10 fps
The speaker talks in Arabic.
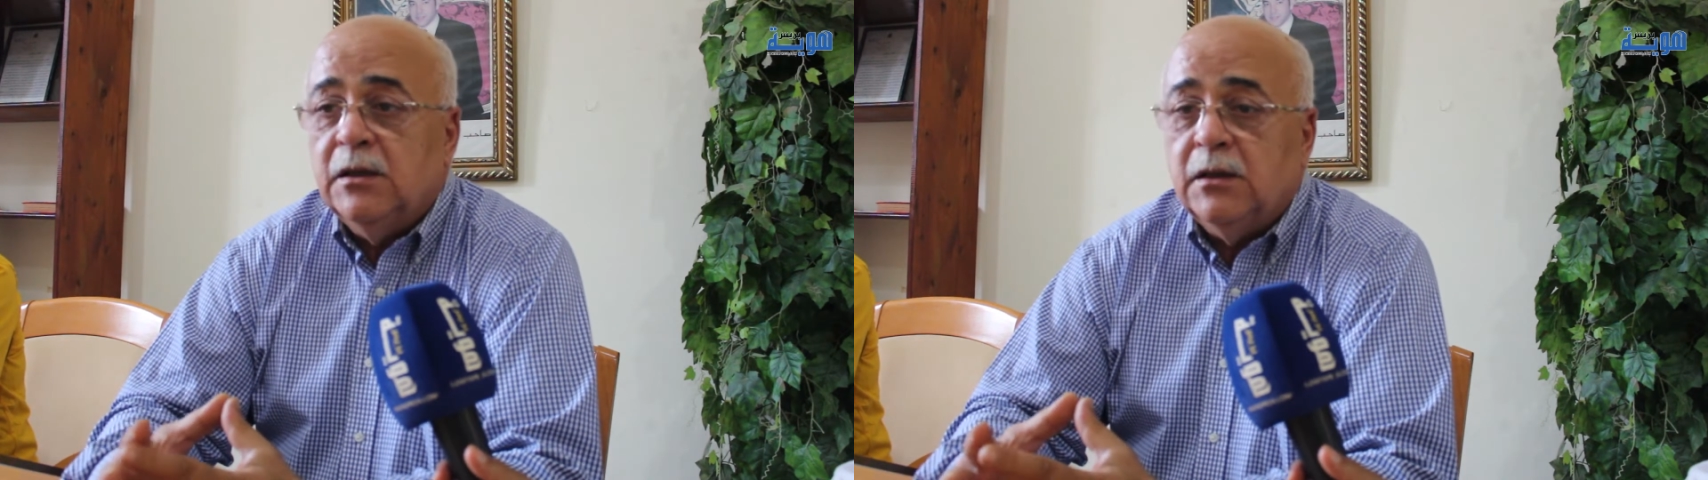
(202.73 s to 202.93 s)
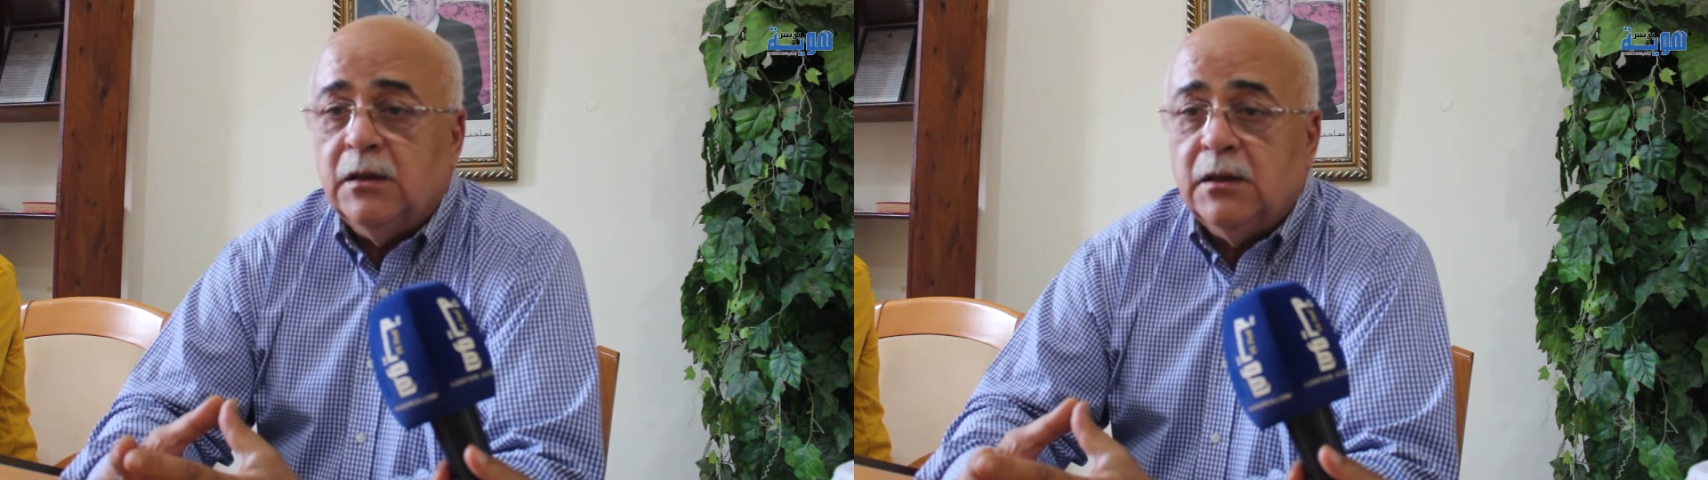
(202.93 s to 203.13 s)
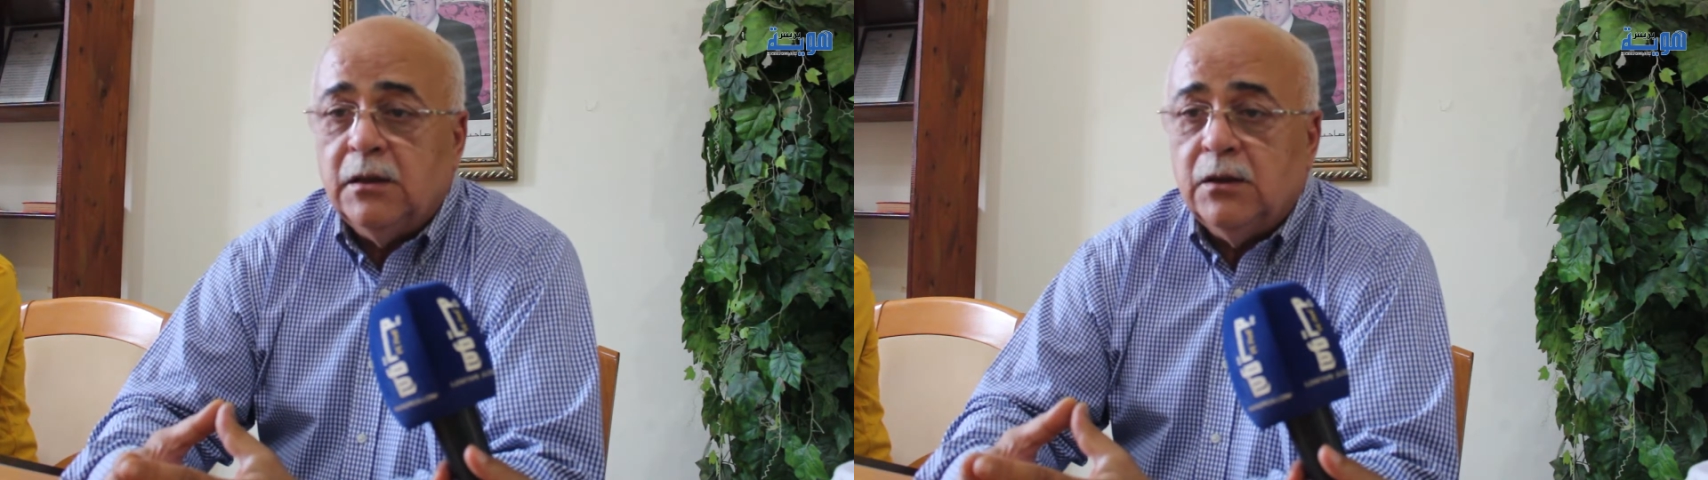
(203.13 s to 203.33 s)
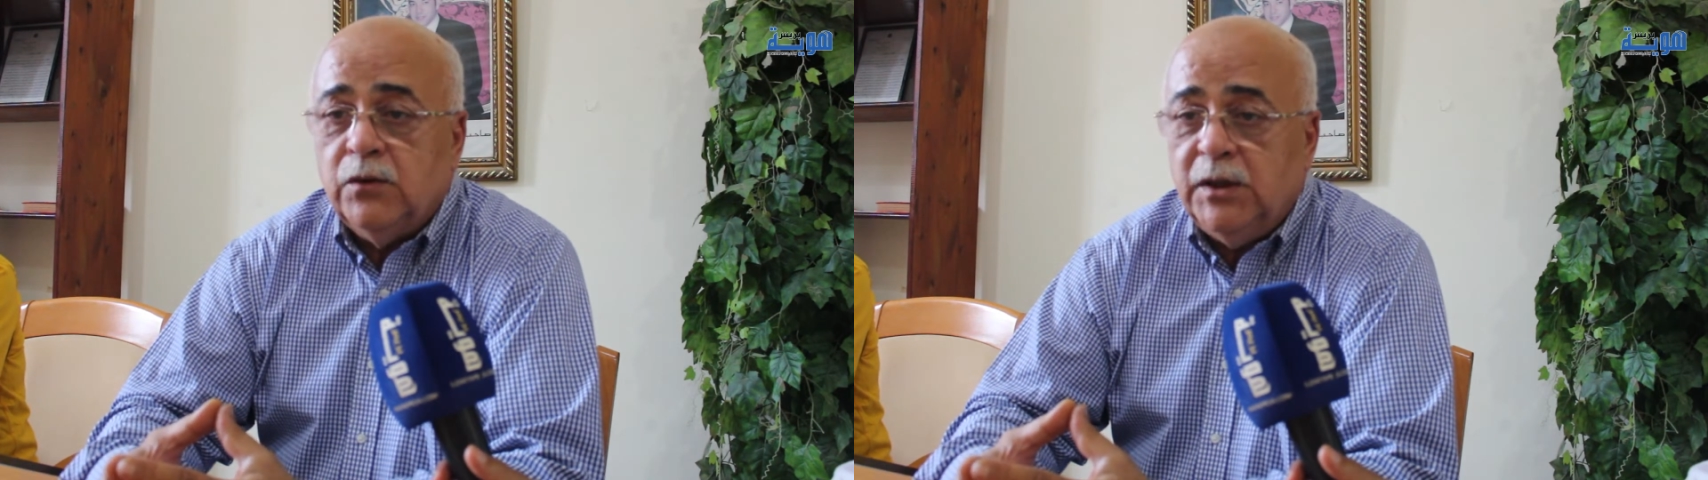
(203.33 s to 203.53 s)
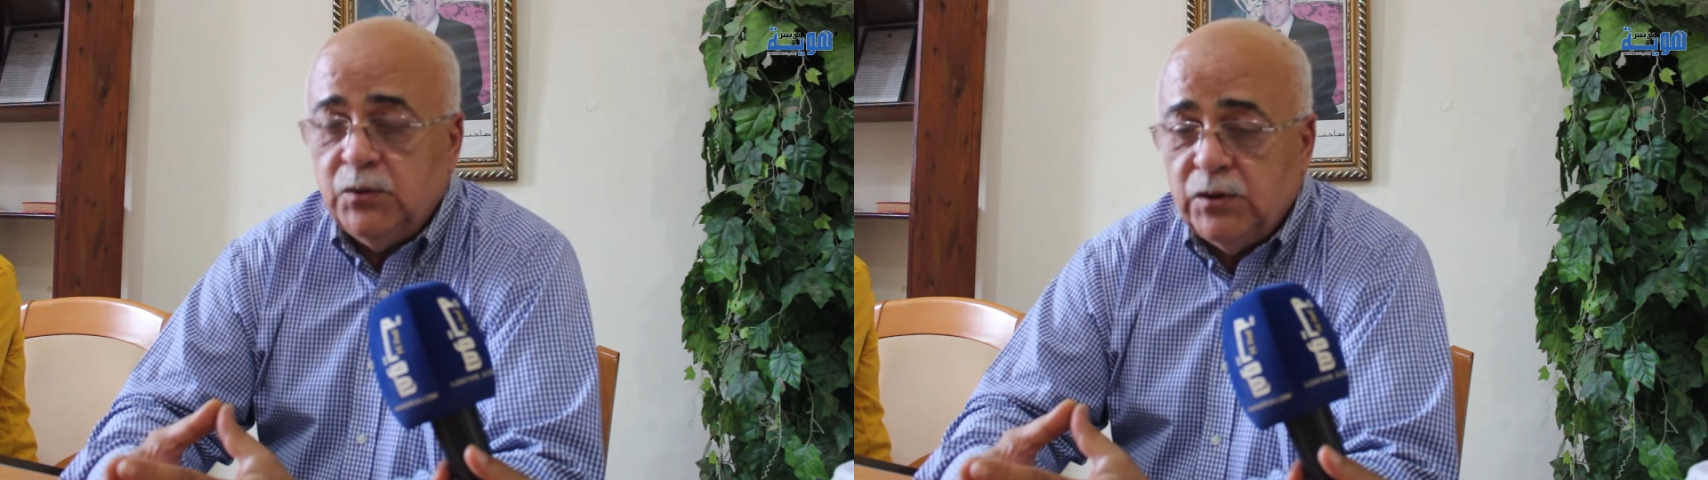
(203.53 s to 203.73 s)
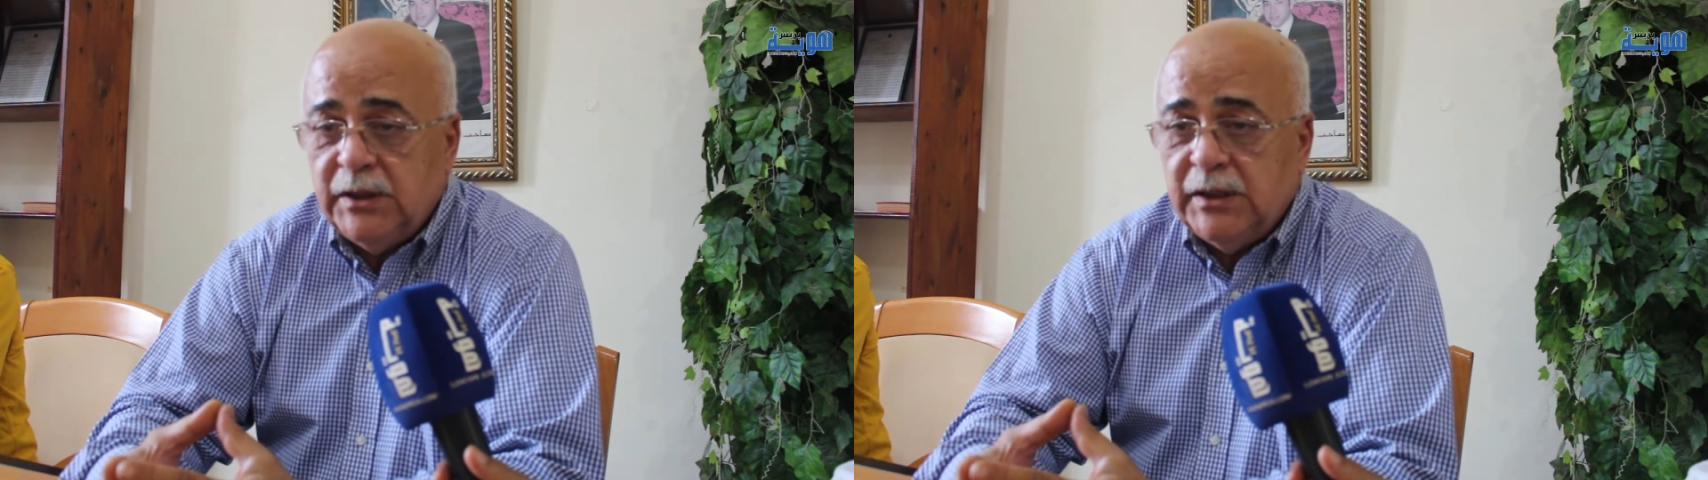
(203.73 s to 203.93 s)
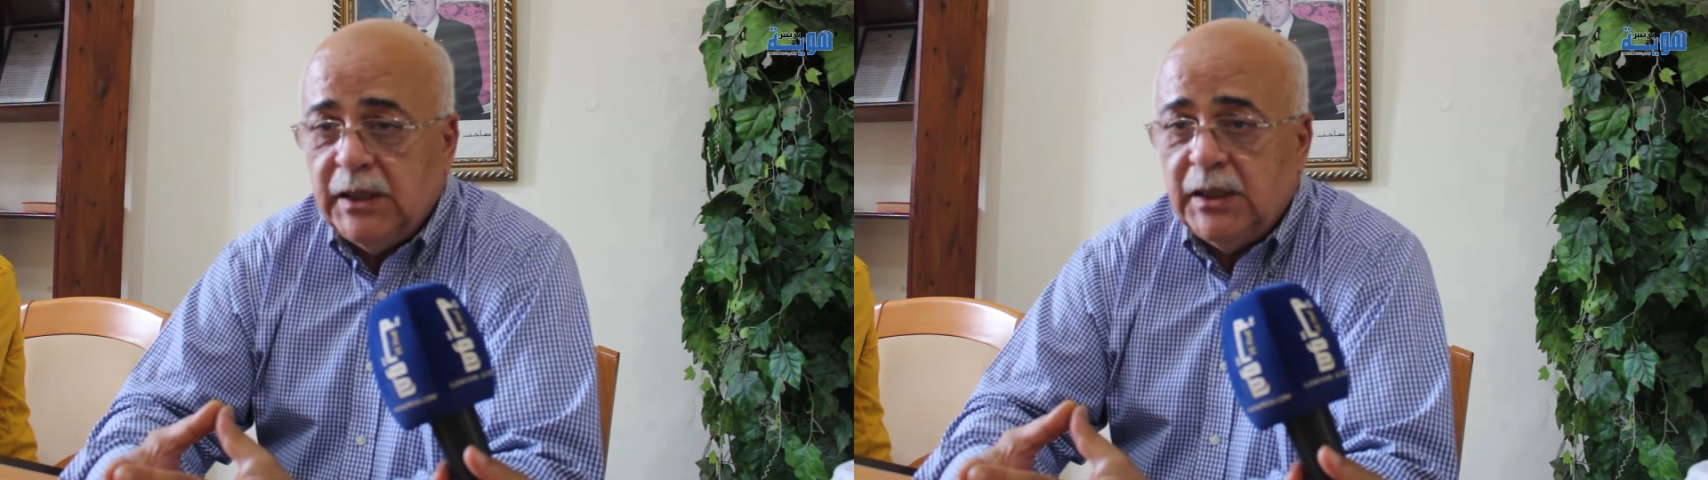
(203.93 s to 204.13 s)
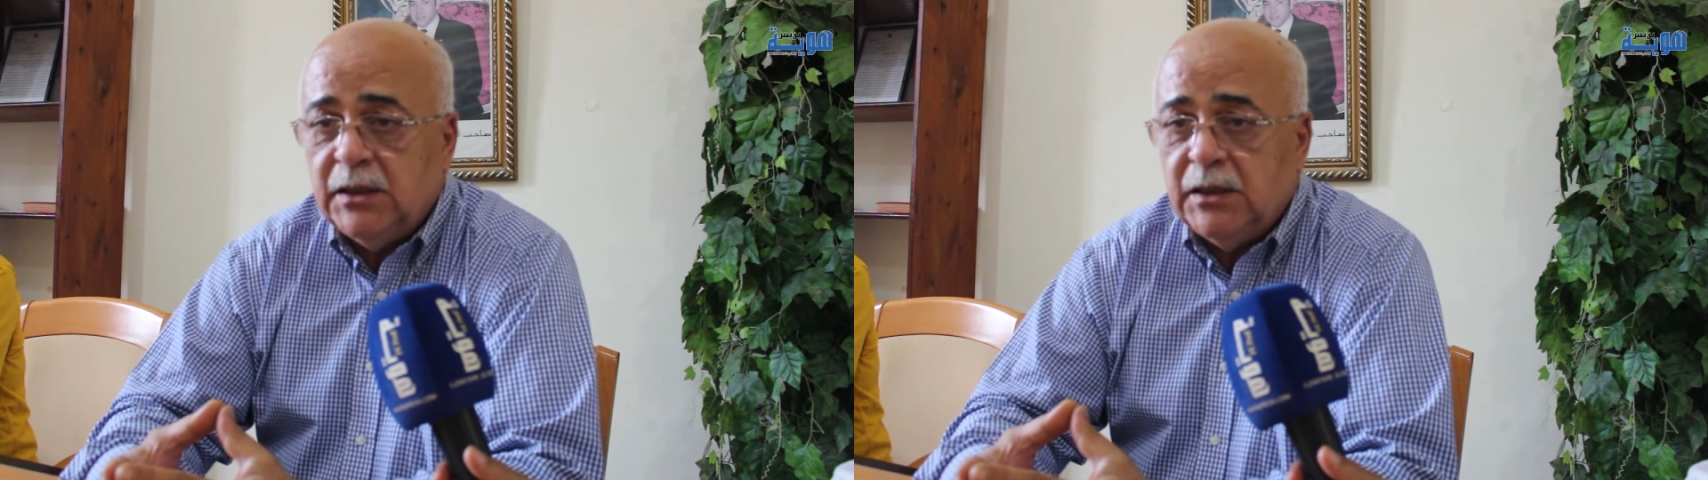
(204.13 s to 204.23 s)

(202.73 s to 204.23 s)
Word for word: آه، والحمد لله